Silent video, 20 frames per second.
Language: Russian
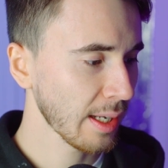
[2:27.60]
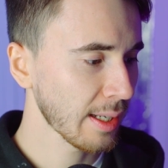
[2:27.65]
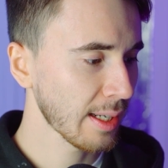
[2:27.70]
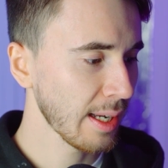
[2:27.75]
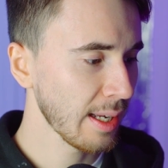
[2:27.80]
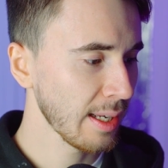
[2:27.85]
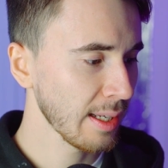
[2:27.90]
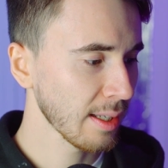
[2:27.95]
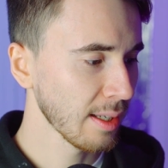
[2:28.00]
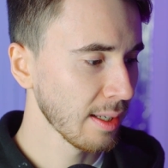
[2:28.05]

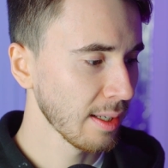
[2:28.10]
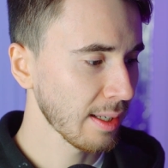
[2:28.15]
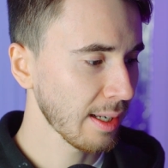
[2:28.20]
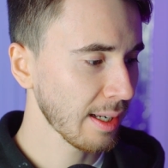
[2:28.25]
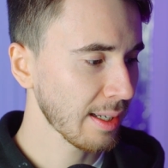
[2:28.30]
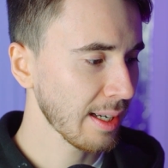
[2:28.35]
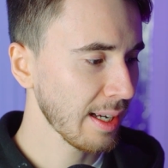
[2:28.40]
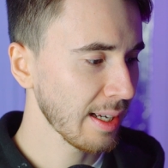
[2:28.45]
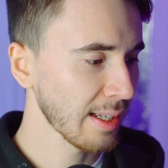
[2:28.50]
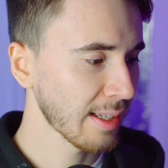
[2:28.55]
Какая,
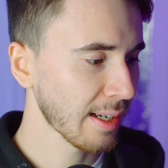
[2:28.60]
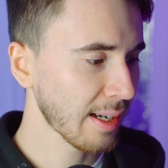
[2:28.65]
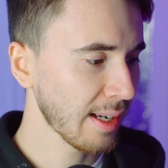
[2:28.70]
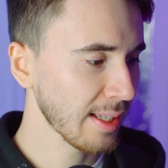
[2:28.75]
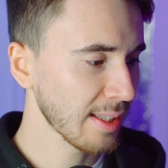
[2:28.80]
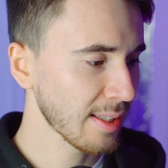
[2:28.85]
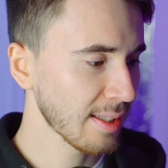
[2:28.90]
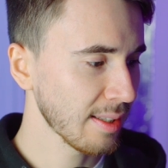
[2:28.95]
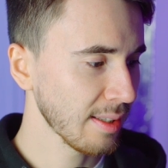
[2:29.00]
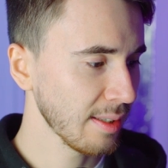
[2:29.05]
какая
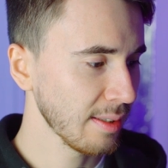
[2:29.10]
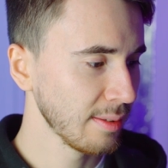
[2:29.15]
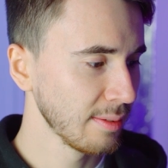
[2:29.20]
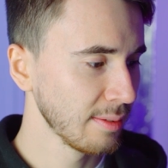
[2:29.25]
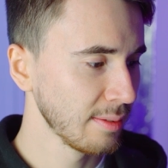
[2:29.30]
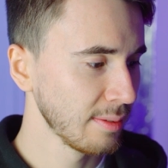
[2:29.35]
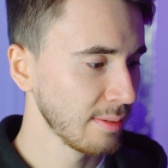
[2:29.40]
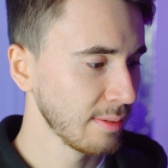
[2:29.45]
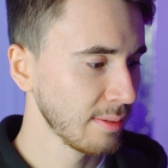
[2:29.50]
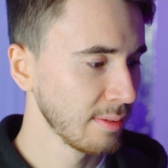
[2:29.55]
грация.
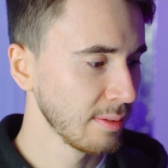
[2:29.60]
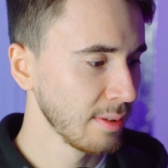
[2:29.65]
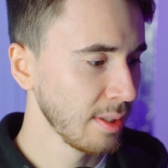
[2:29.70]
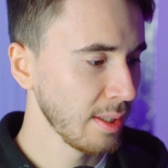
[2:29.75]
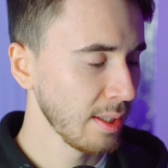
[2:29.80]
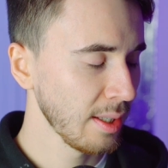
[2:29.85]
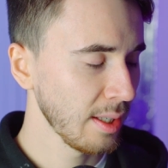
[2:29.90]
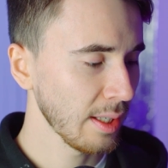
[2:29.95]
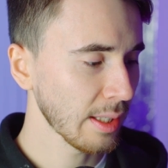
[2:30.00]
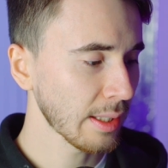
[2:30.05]

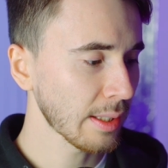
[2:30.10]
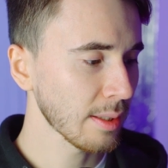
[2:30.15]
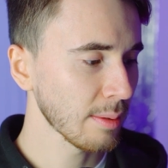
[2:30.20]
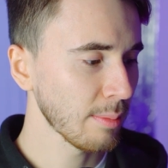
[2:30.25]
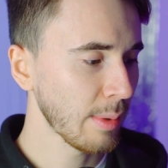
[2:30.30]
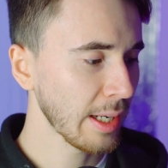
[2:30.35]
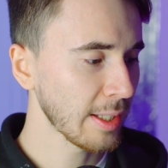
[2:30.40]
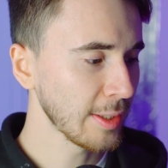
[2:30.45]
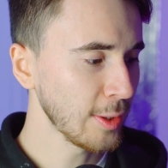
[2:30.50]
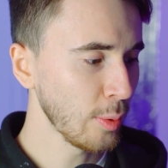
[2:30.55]
Это
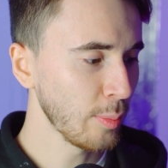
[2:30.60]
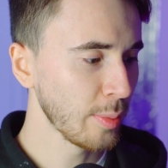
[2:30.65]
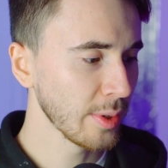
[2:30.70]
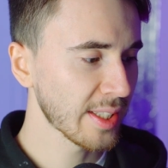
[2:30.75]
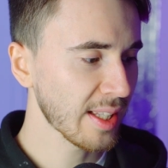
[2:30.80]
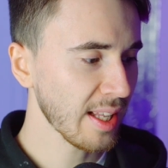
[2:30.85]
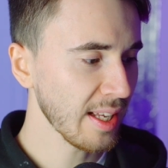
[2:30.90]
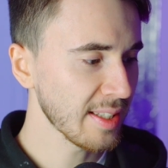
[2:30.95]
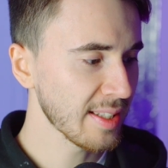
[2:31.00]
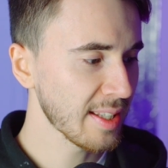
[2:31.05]
могло бы
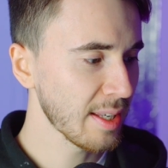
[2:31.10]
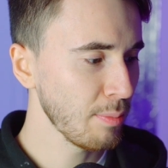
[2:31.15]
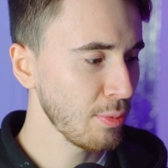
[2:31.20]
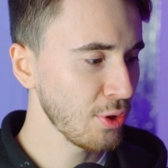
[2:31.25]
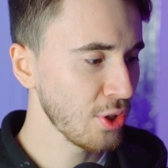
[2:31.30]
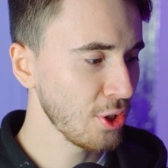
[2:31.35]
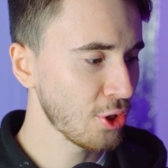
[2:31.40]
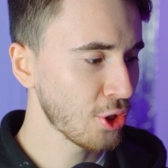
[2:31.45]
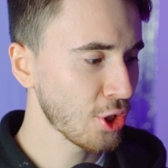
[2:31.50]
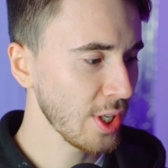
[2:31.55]
стать
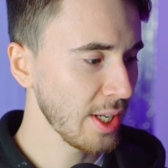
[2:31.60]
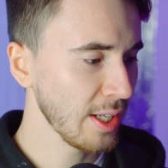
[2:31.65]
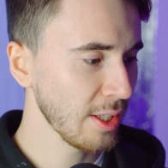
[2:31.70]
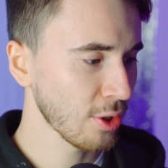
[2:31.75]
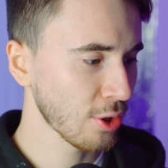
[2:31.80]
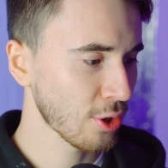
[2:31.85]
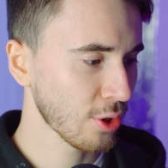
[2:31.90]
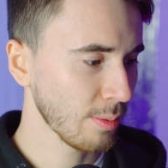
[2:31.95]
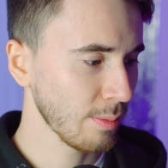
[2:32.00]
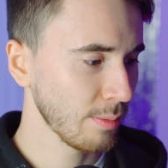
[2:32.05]
скибиди
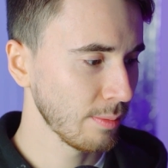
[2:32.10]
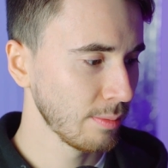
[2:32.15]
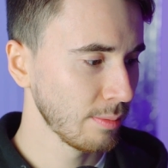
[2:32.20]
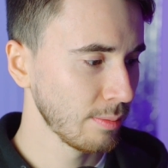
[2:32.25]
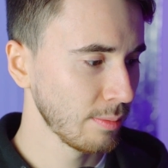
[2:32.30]
челленджем.